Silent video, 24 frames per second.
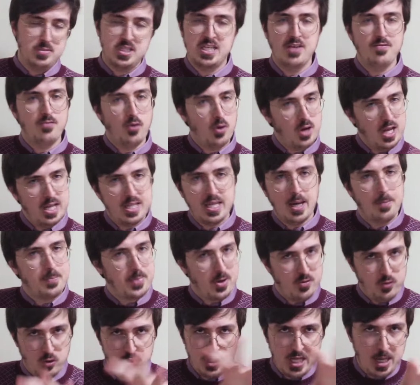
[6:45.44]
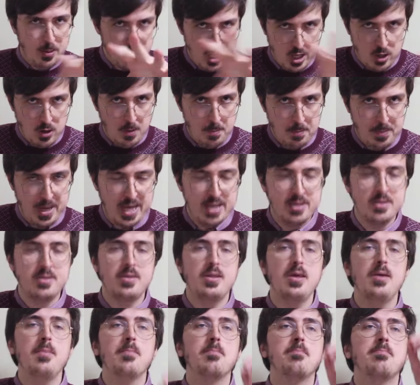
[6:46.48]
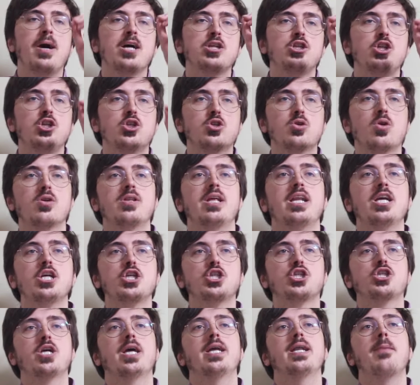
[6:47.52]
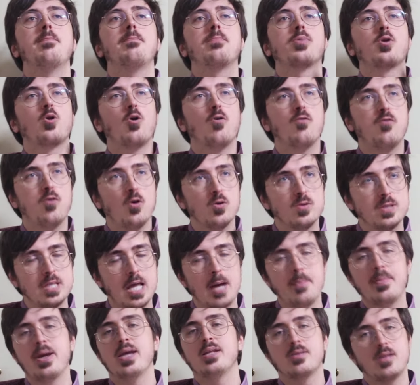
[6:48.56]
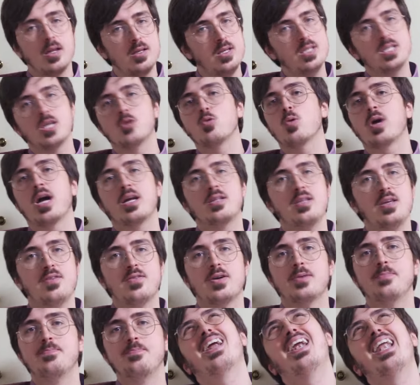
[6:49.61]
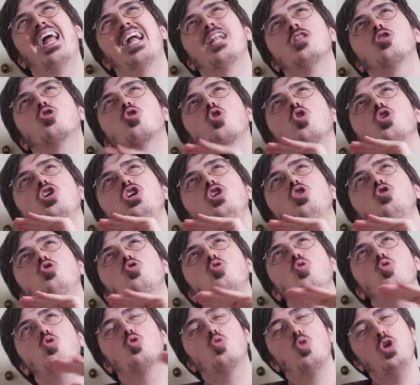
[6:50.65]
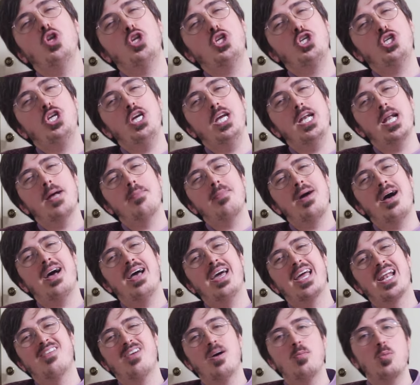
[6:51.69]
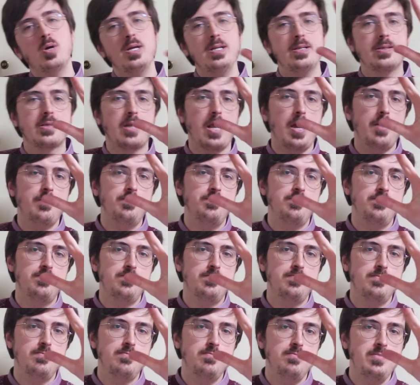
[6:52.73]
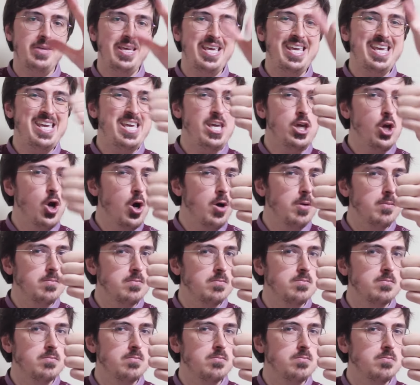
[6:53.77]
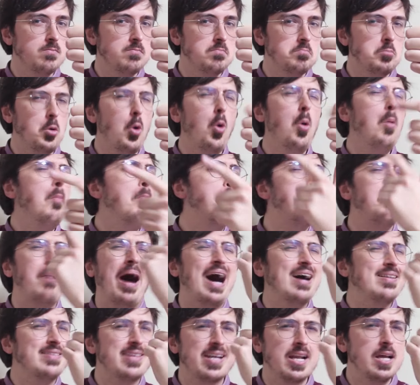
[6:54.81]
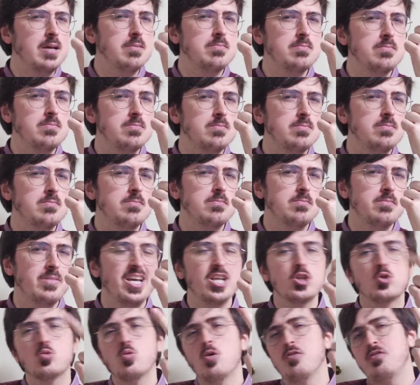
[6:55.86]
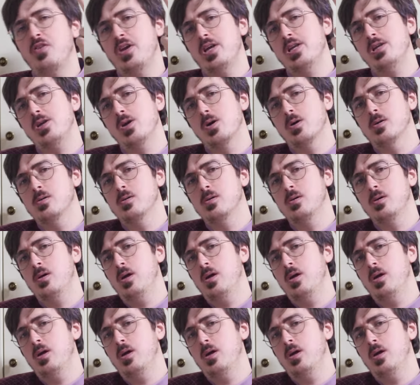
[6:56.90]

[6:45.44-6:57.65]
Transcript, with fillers: se volete approfondiamo nei commenti, ma ci sono delle scene profondamente diseducative. Tra l'altro in tutto il cinema eravamo in tre. Io, un padre e suo figlio.